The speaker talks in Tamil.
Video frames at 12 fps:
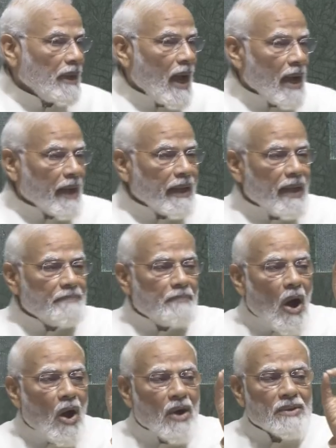மேலும் பல
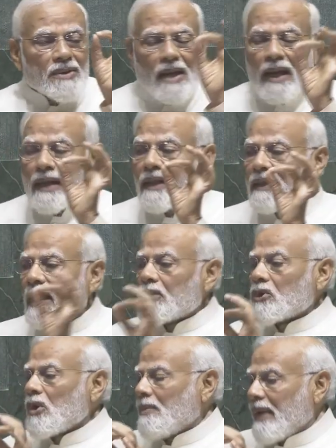
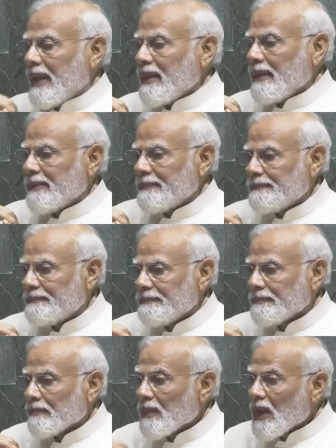நாடுகளிலுமே
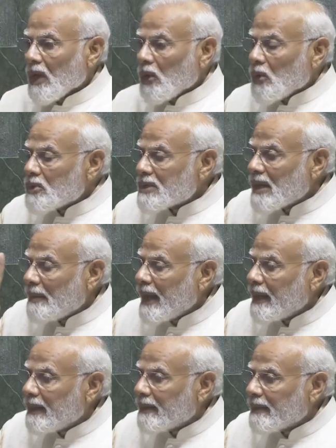அந்த
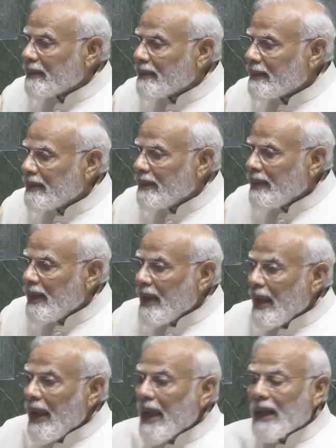காலத்திலே
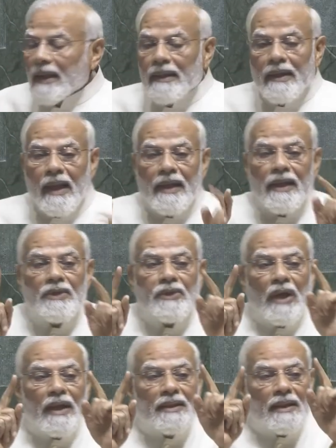ஒரு புதிய
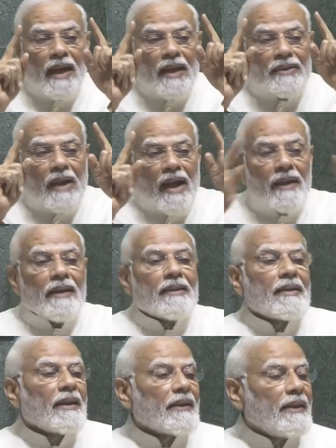விழிப்புணர்வை எழுப்பி
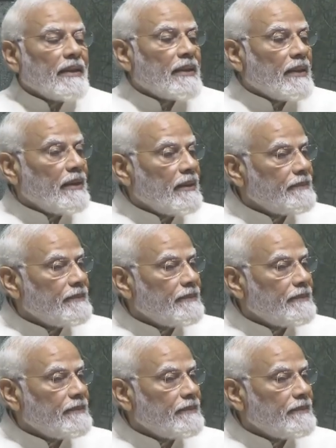இருந்தது